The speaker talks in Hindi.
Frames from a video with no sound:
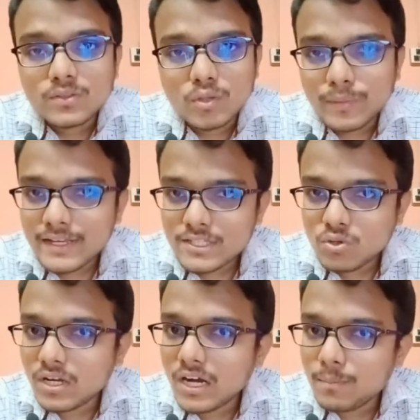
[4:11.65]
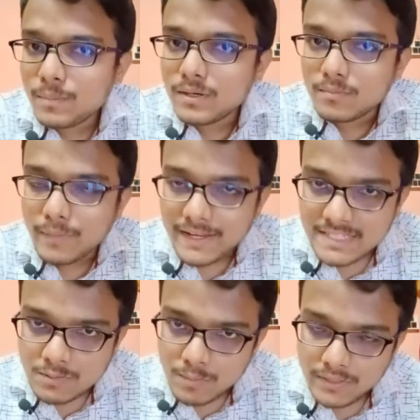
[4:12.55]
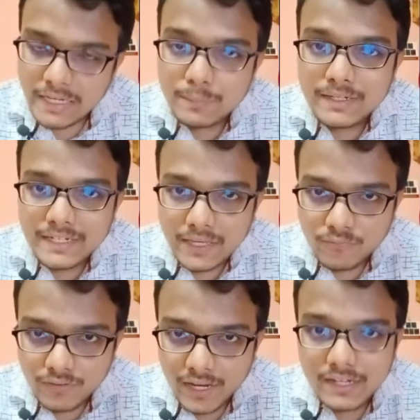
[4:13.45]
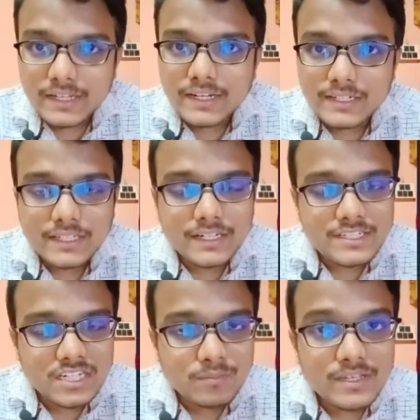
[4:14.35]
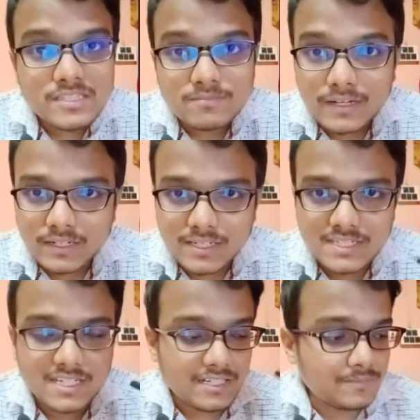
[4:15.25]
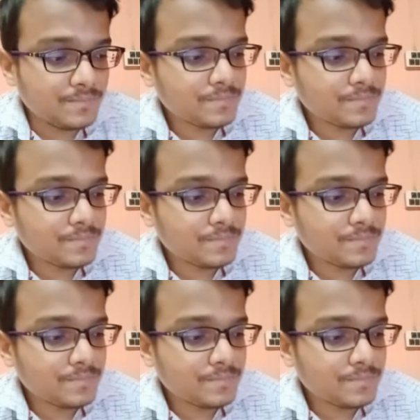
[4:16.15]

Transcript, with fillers: तो मेक श्योर आप मैक्सिमम टाइम डेफिनेट इंटीग्रेशन में स्पेंड कीजिएगा